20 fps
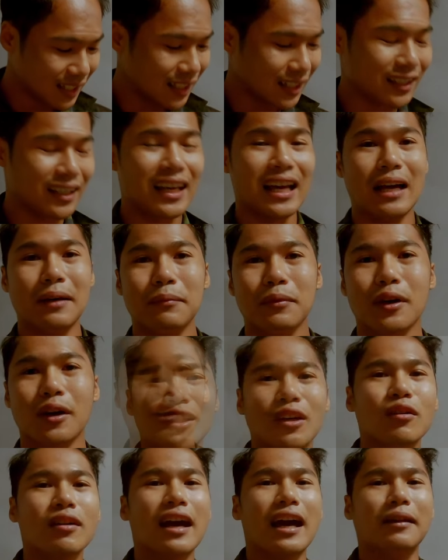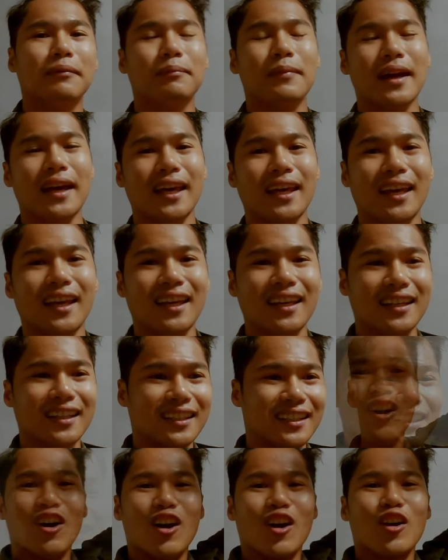งคืนนะครับถือโอกาสไป
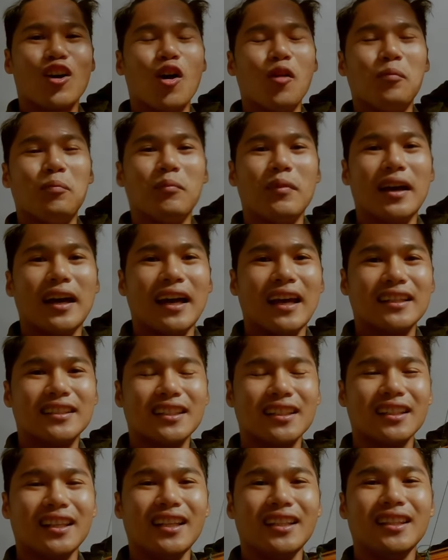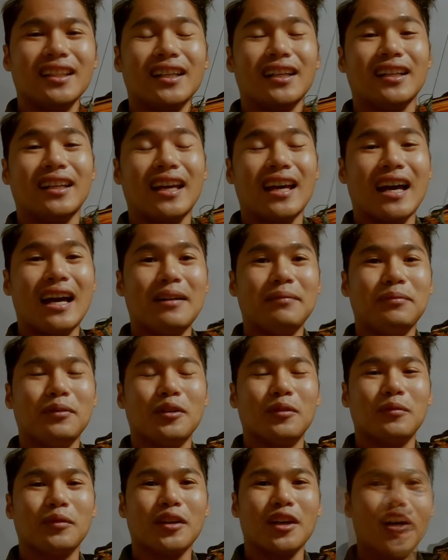ส่องกบมาสักนิดนึงนะครับ ผ
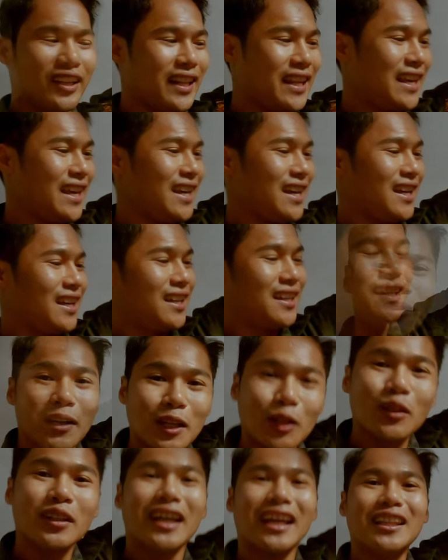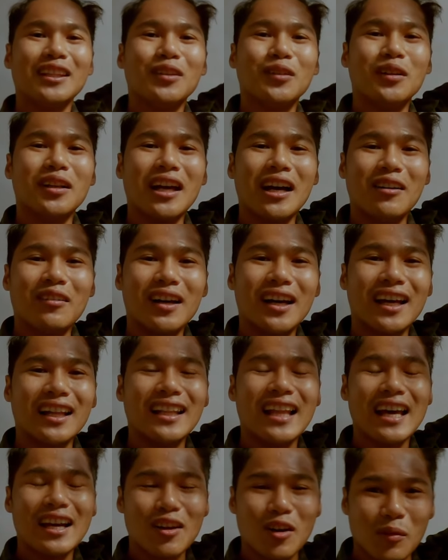มตอนนี้มาลุ้นกันดูนะครับ ว่า
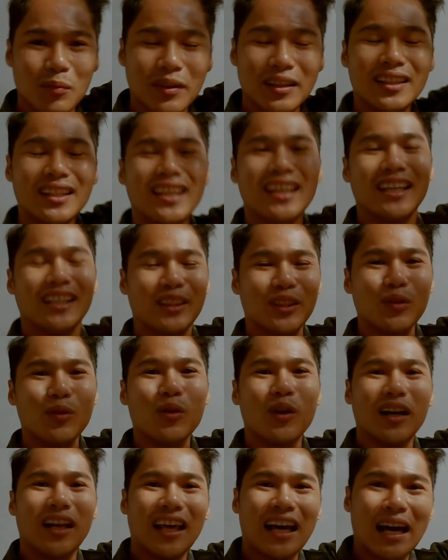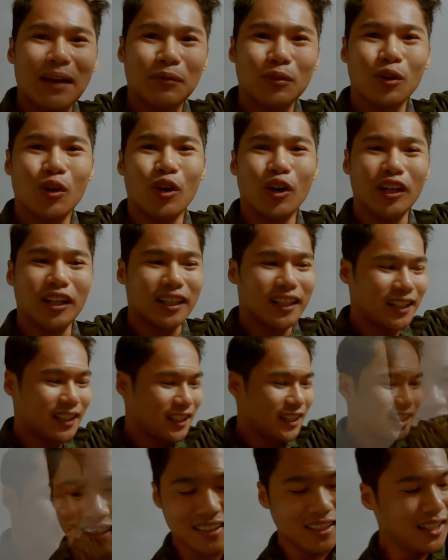ได้กบกันกี่ตัวนะครับ ทุกคน
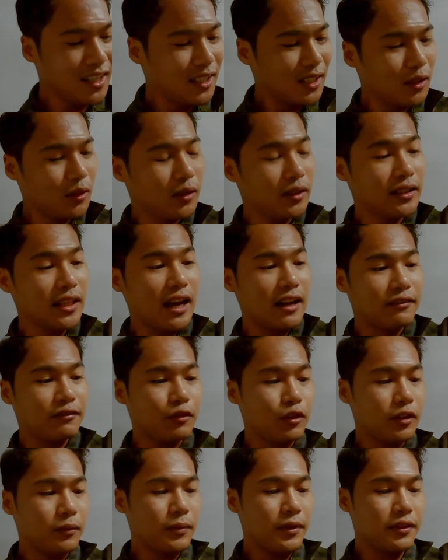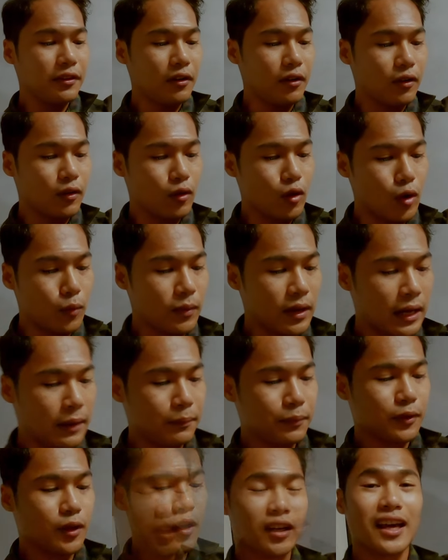เดินลุยตากฝนไปส่องกบนะครับ
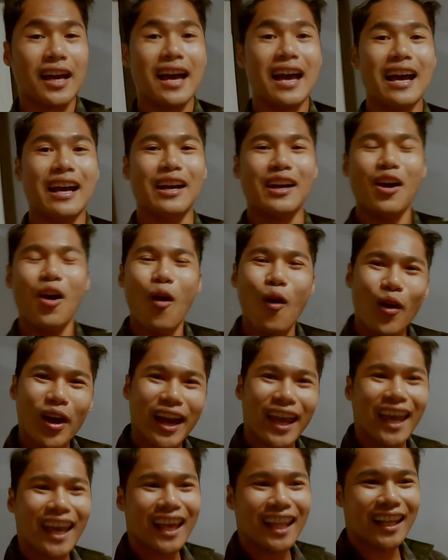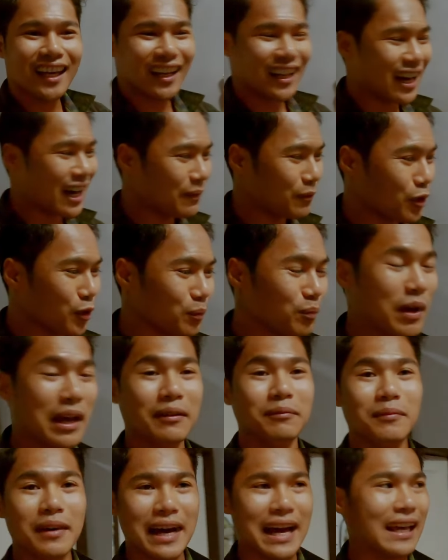ค่อนข้าง โอเคเลยนะครับแบบ
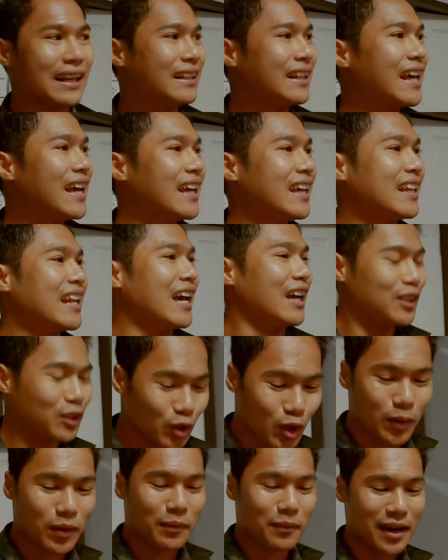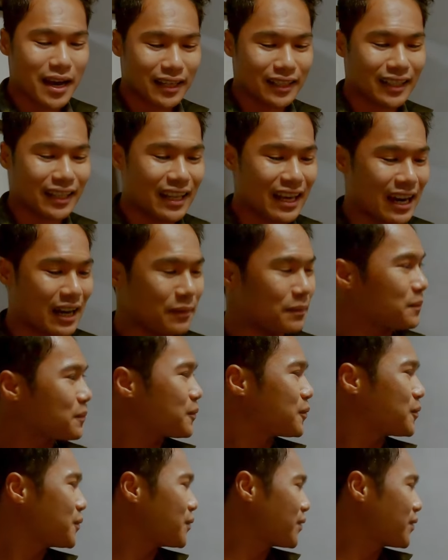หมานได้หลายตัวมากๆเลยนะครับด